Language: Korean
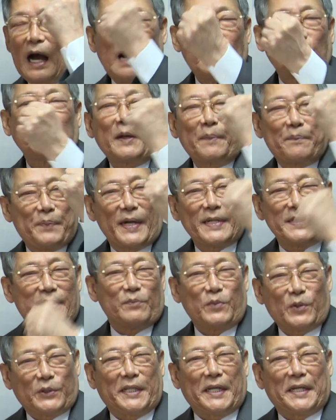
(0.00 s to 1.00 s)
아무나 빼앗지
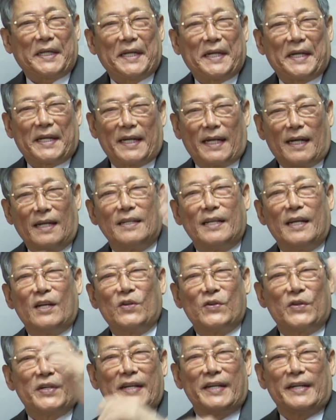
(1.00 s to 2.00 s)
못하게 하라.
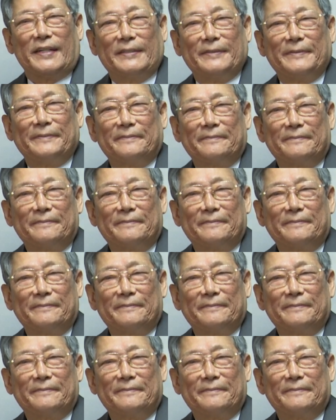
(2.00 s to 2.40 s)
할렐루야.